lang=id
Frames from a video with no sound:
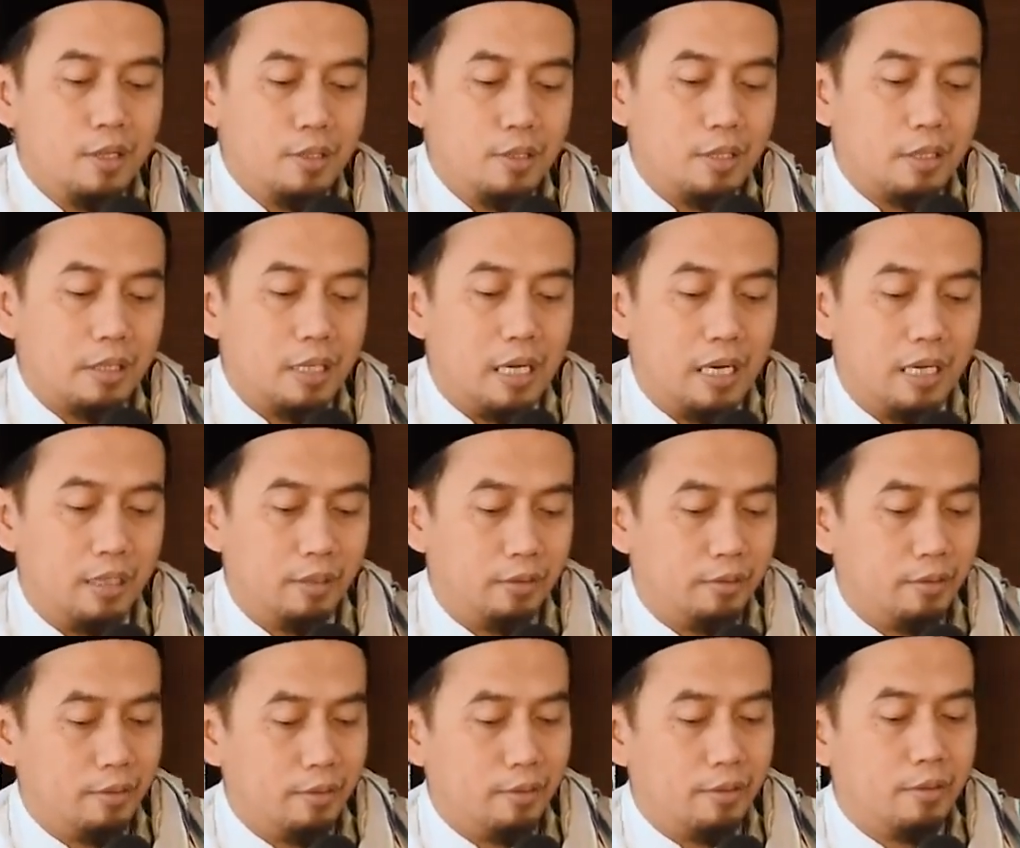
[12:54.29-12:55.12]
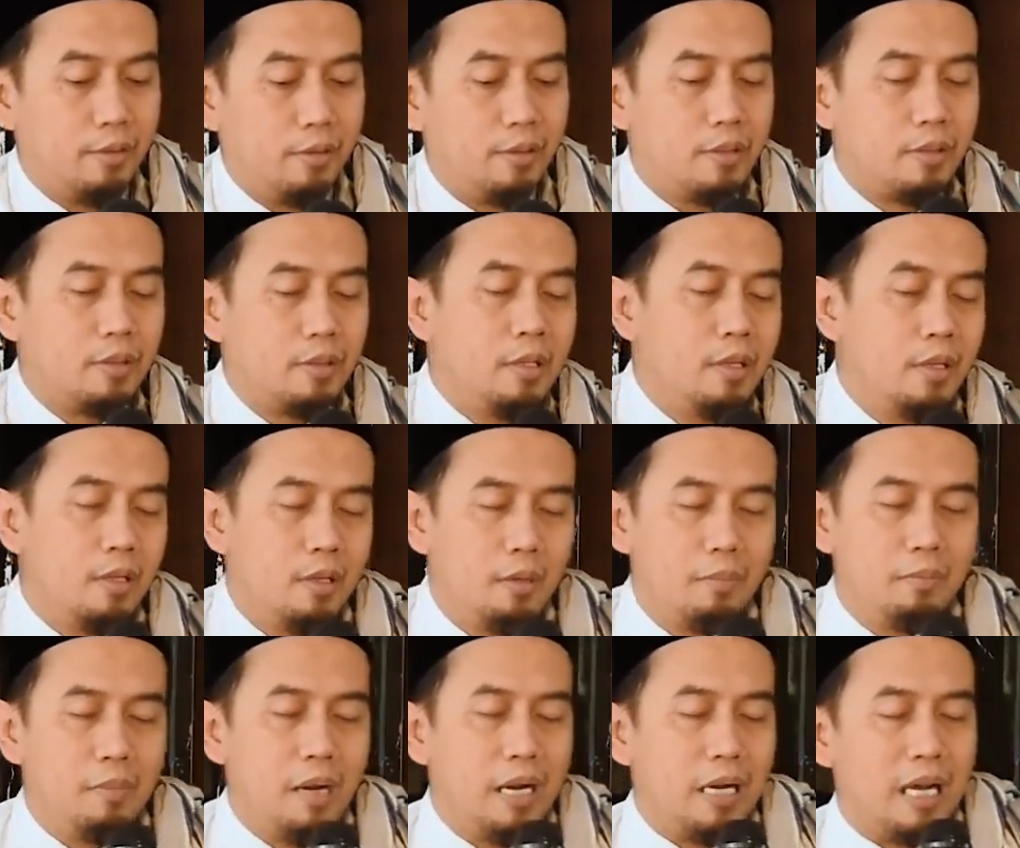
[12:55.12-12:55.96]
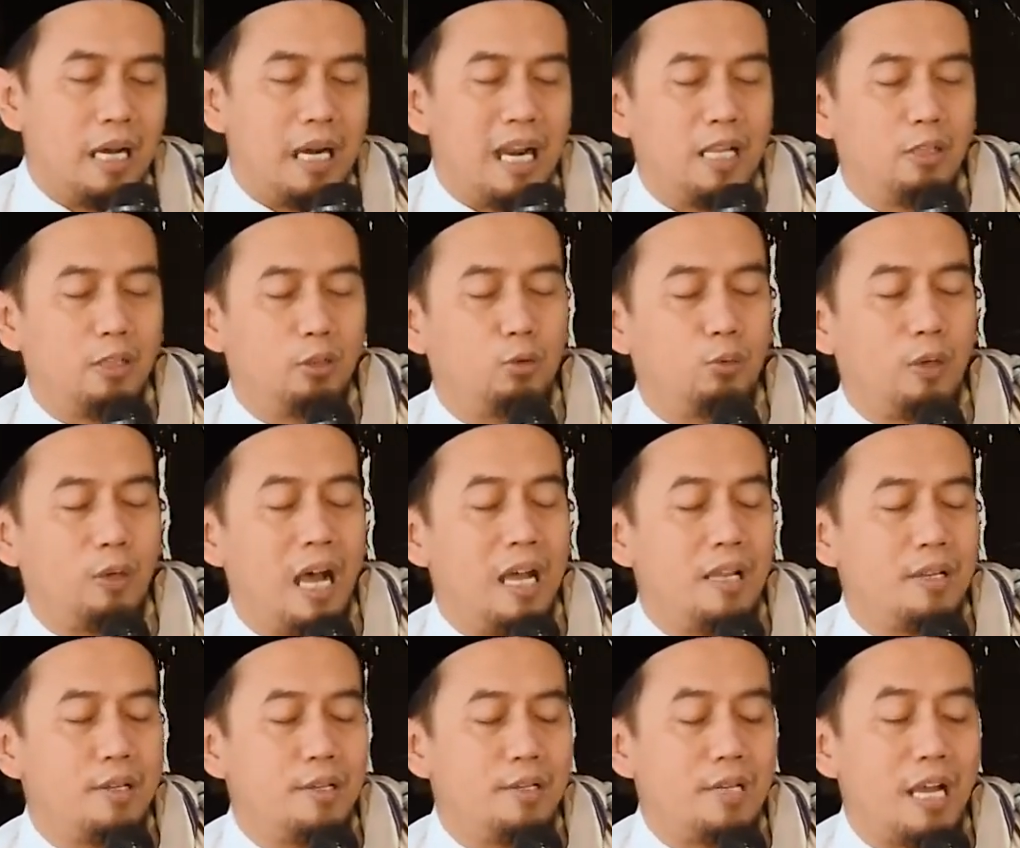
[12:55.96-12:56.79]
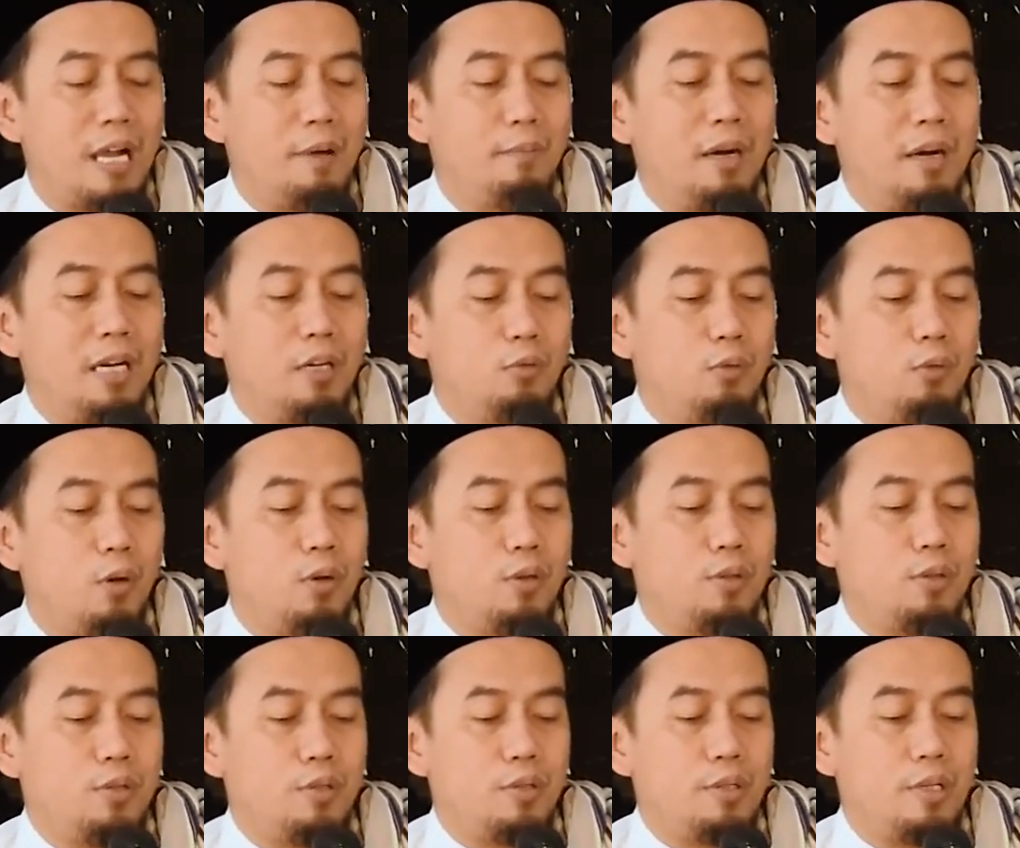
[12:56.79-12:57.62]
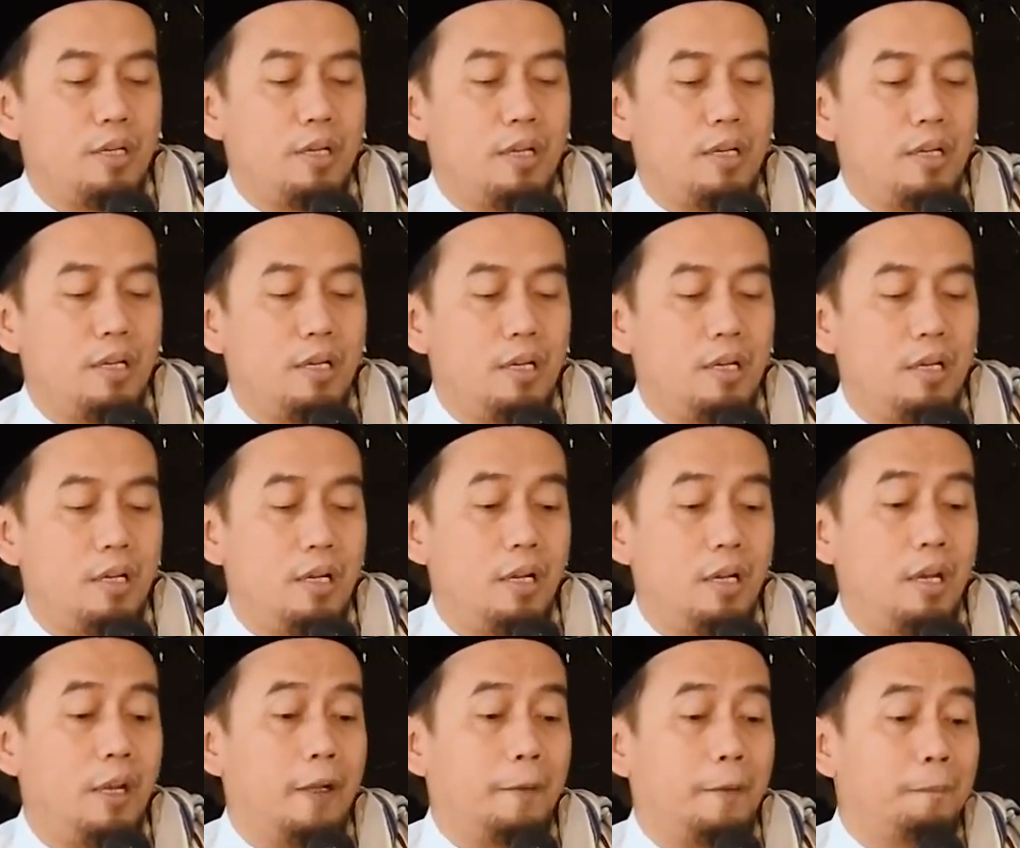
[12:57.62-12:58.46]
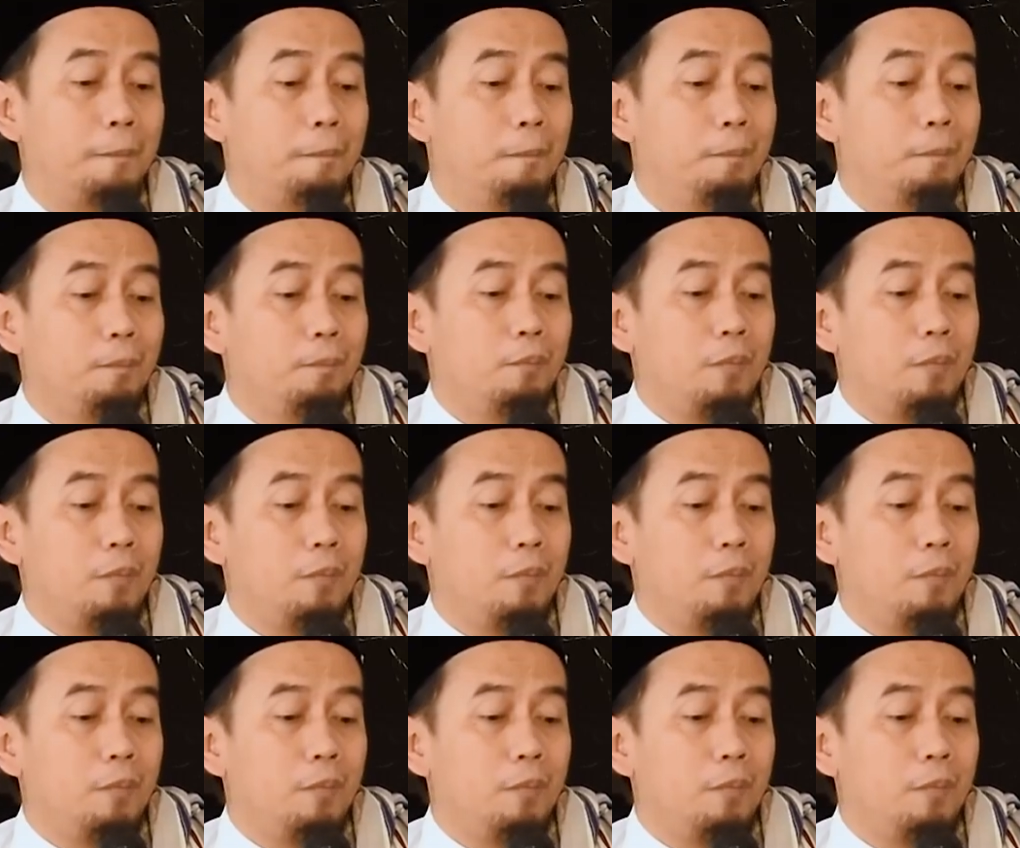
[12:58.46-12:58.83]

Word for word: sekaligus bakal antuk ancaman wong zeng